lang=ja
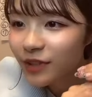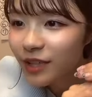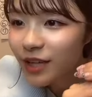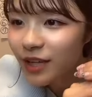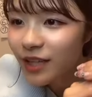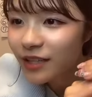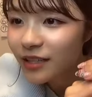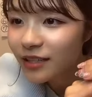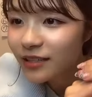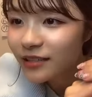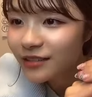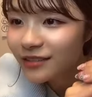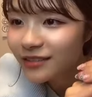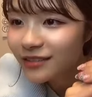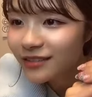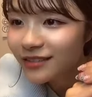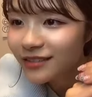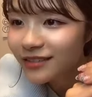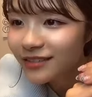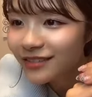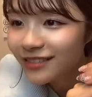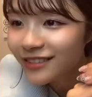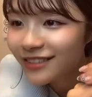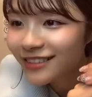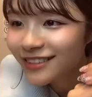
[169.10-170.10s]
解
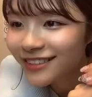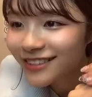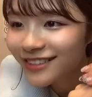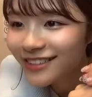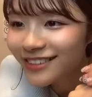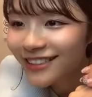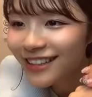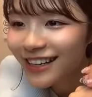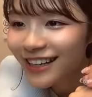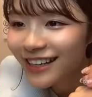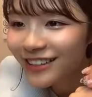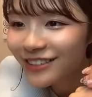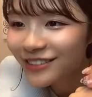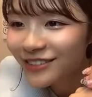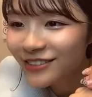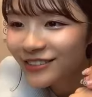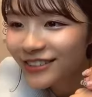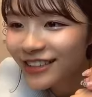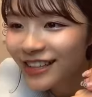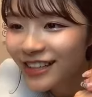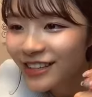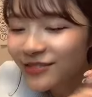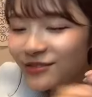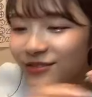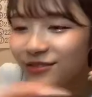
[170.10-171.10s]
回答
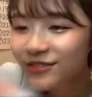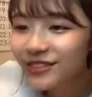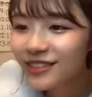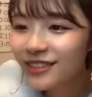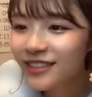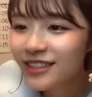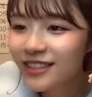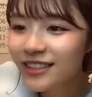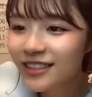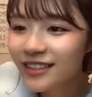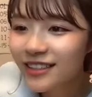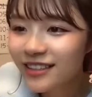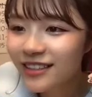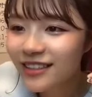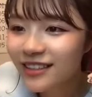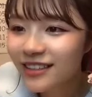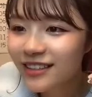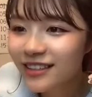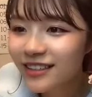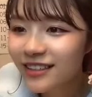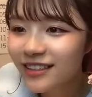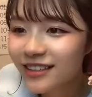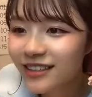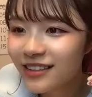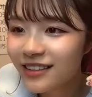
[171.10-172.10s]
タイム
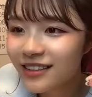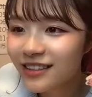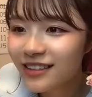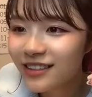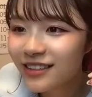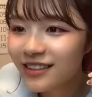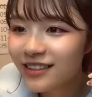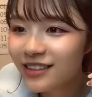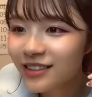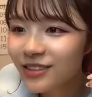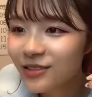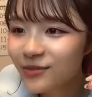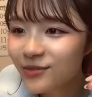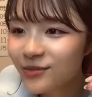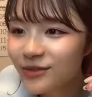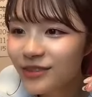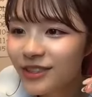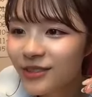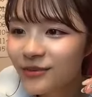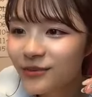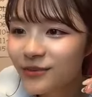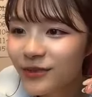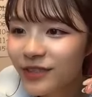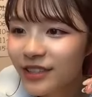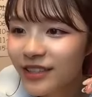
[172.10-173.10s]
10分
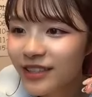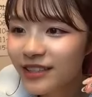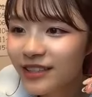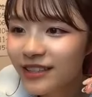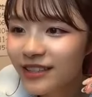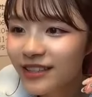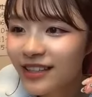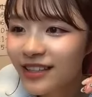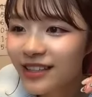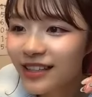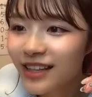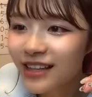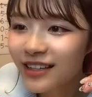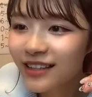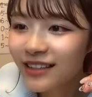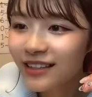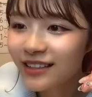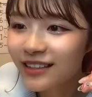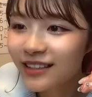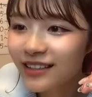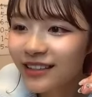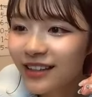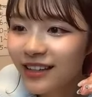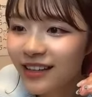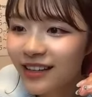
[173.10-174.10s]
でもいいんやない
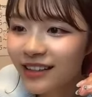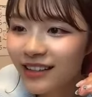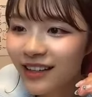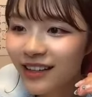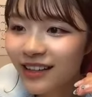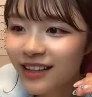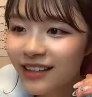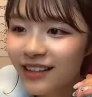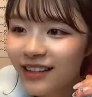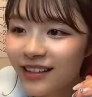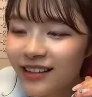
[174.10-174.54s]
かな